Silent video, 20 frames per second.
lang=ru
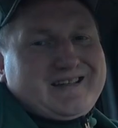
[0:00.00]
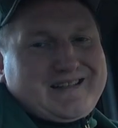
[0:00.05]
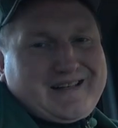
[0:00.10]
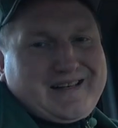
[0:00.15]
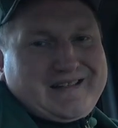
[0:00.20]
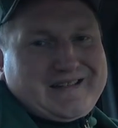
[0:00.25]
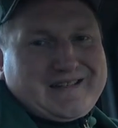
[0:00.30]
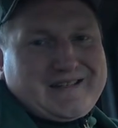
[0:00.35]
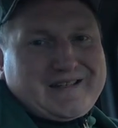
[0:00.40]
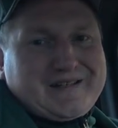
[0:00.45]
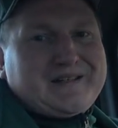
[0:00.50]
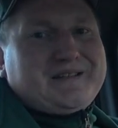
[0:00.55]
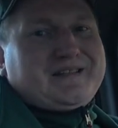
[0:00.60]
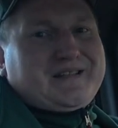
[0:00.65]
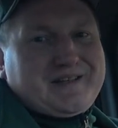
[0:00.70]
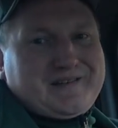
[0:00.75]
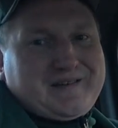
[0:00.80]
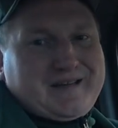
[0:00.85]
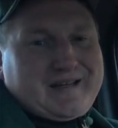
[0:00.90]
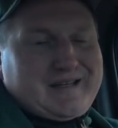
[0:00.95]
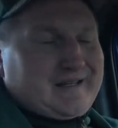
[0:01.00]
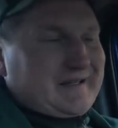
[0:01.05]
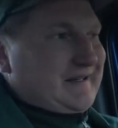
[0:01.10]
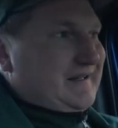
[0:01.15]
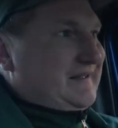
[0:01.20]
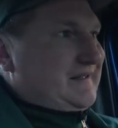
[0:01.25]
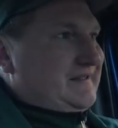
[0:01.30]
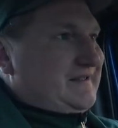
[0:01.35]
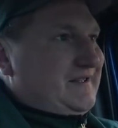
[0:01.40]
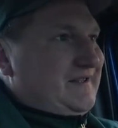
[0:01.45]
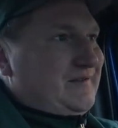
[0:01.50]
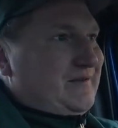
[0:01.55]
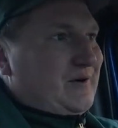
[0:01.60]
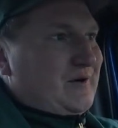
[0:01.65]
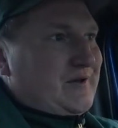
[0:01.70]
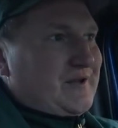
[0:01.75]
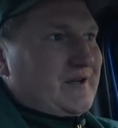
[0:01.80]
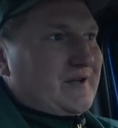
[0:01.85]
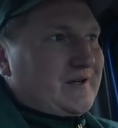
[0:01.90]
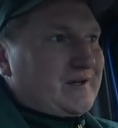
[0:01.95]
Риттер ТВ.
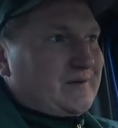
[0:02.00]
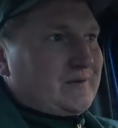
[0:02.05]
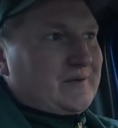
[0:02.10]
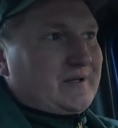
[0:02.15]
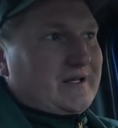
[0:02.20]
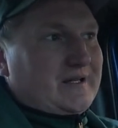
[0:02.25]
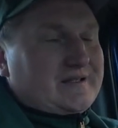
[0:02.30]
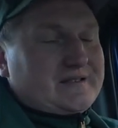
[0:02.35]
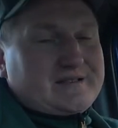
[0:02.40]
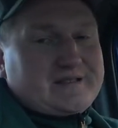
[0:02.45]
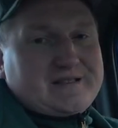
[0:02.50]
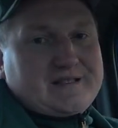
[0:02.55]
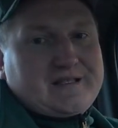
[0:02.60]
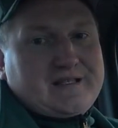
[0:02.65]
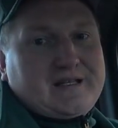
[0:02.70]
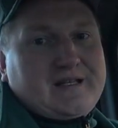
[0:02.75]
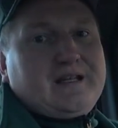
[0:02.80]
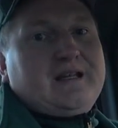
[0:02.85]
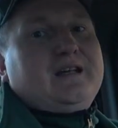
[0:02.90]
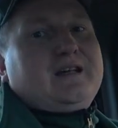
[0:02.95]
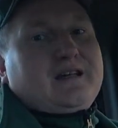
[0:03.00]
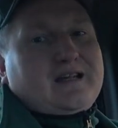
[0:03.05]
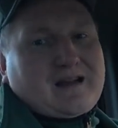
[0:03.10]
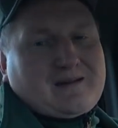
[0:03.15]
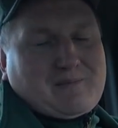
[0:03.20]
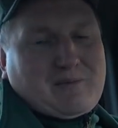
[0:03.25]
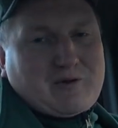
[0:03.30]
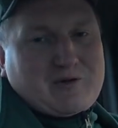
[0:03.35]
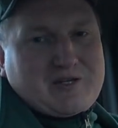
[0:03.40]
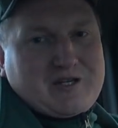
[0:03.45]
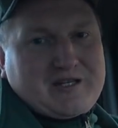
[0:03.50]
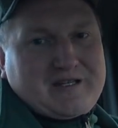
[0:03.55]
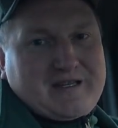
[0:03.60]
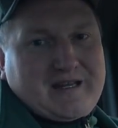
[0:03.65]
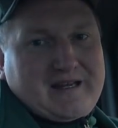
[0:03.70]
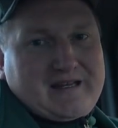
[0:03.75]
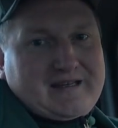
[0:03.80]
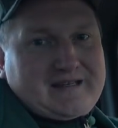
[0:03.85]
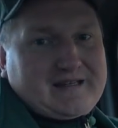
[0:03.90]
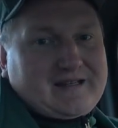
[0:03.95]
Сегодня у нас рабочий
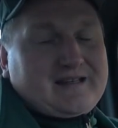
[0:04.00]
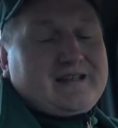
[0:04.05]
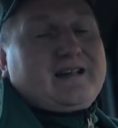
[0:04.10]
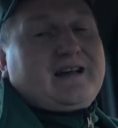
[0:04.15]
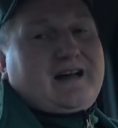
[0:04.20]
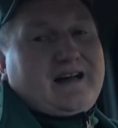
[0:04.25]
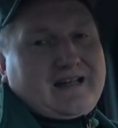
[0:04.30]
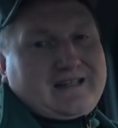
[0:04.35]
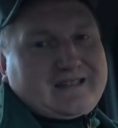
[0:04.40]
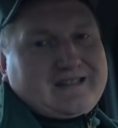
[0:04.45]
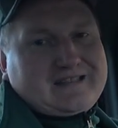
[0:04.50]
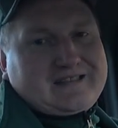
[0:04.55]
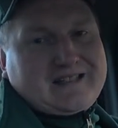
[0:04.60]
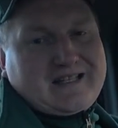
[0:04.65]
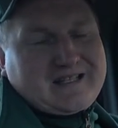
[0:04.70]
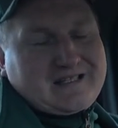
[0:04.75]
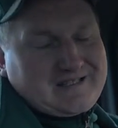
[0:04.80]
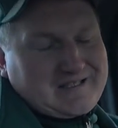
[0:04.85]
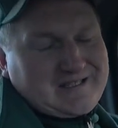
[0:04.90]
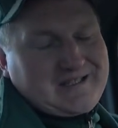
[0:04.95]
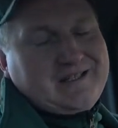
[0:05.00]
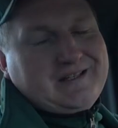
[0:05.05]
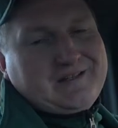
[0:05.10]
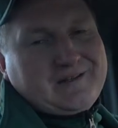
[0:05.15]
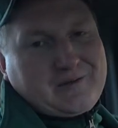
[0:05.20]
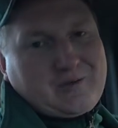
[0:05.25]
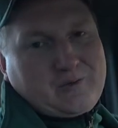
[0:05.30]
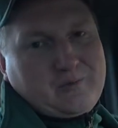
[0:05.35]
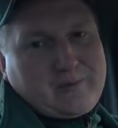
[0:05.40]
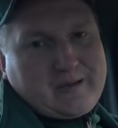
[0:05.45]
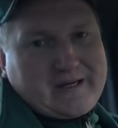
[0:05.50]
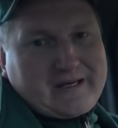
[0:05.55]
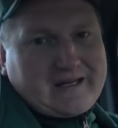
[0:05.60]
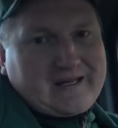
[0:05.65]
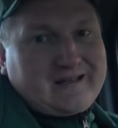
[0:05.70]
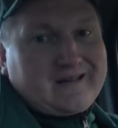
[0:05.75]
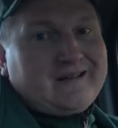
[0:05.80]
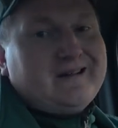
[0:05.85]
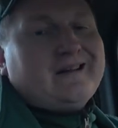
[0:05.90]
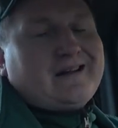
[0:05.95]
день, а это значит
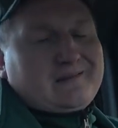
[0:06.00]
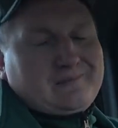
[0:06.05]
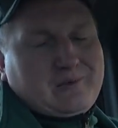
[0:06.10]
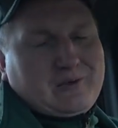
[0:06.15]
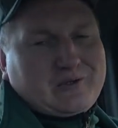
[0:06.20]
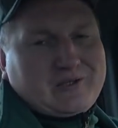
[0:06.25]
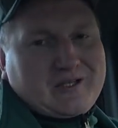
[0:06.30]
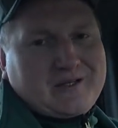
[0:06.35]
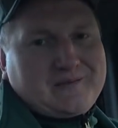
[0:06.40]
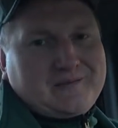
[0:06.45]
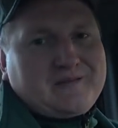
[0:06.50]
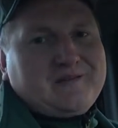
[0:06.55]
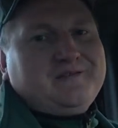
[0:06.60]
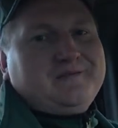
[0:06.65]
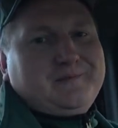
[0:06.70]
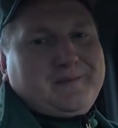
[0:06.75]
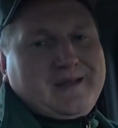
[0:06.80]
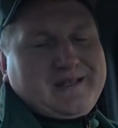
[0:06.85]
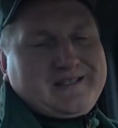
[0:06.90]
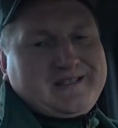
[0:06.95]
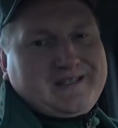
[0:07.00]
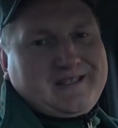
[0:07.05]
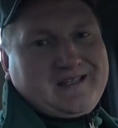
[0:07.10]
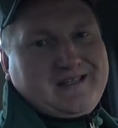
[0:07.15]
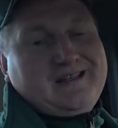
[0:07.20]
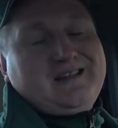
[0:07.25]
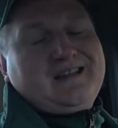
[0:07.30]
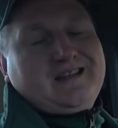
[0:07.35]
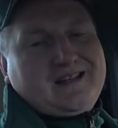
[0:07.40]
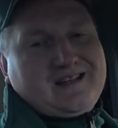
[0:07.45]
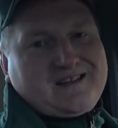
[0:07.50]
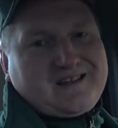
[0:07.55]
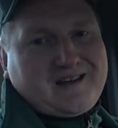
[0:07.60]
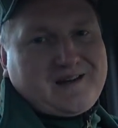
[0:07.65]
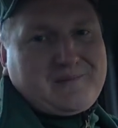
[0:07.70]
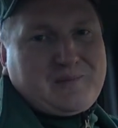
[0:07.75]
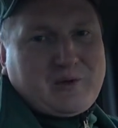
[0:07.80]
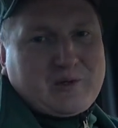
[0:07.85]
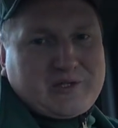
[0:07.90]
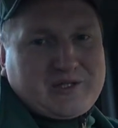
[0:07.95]
рубрика «Работаем вместе» или
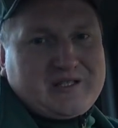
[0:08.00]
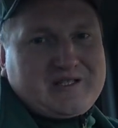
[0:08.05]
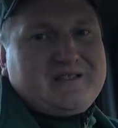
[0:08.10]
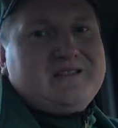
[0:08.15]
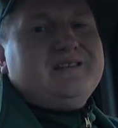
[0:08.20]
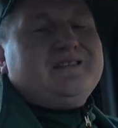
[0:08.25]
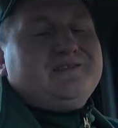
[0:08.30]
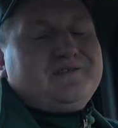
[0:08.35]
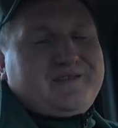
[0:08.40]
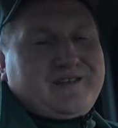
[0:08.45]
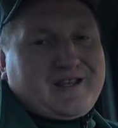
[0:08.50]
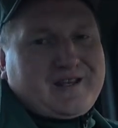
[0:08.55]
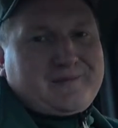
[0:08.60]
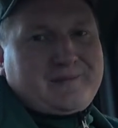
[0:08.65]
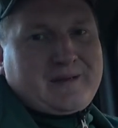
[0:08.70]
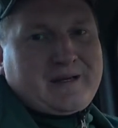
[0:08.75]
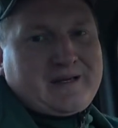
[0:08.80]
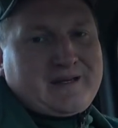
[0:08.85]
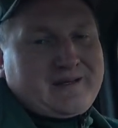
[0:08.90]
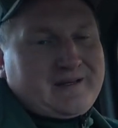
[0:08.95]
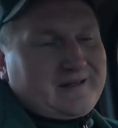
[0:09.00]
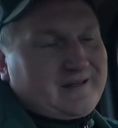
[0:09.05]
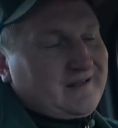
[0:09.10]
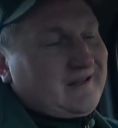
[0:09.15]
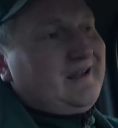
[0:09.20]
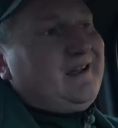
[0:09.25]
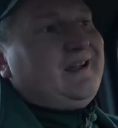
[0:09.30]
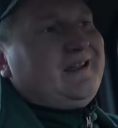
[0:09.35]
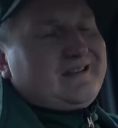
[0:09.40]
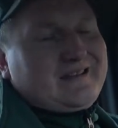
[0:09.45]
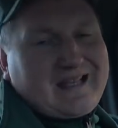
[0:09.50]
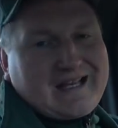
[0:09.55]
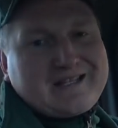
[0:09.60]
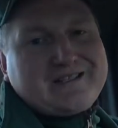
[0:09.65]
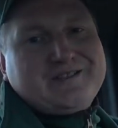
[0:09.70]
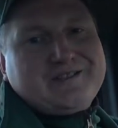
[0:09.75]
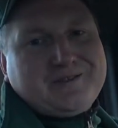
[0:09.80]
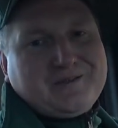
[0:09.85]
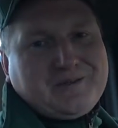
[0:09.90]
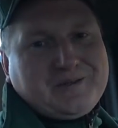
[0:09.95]
«Работа в Германии». Так
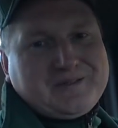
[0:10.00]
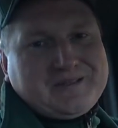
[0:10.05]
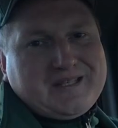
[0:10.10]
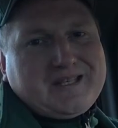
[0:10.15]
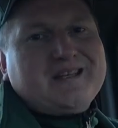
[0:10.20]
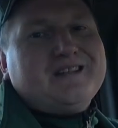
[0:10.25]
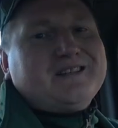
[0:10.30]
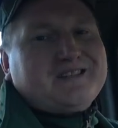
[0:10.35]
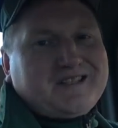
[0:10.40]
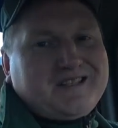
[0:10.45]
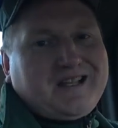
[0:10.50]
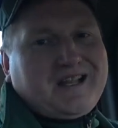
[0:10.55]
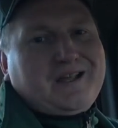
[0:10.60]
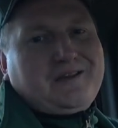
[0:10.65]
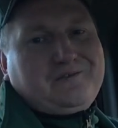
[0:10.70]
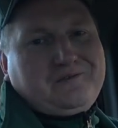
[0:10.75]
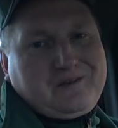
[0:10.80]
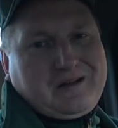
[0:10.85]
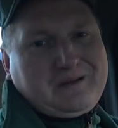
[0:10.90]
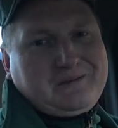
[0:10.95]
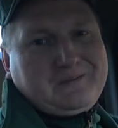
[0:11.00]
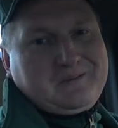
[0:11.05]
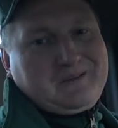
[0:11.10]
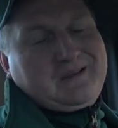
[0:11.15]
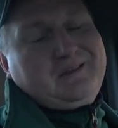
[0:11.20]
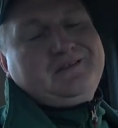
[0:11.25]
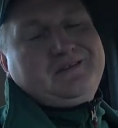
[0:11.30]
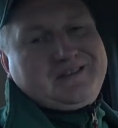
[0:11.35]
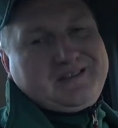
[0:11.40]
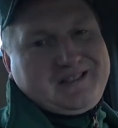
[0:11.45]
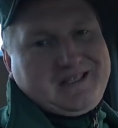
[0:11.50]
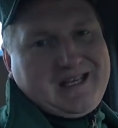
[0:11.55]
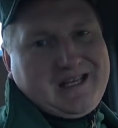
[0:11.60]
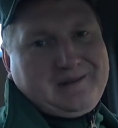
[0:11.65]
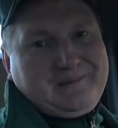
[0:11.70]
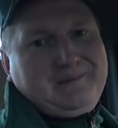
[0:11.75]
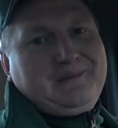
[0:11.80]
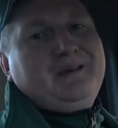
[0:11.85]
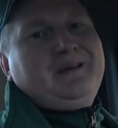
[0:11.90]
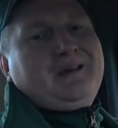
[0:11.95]
что, друзья, желаю вам
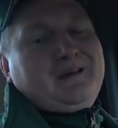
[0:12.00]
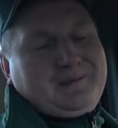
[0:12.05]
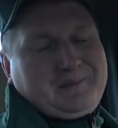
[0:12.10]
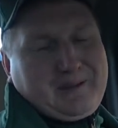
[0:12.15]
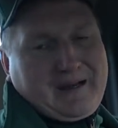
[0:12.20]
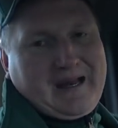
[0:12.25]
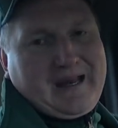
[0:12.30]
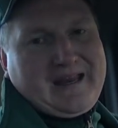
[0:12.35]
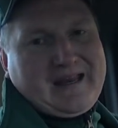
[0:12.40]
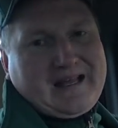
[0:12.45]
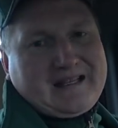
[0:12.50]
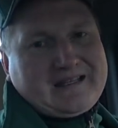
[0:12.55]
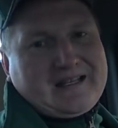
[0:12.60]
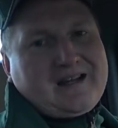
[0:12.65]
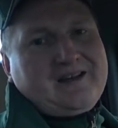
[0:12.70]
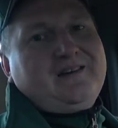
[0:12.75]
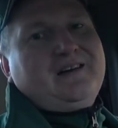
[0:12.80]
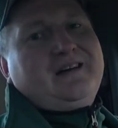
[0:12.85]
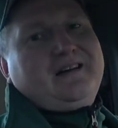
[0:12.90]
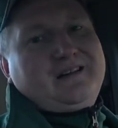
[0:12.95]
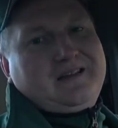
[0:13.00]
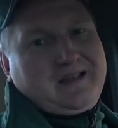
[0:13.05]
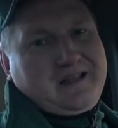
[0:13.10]
всем приятного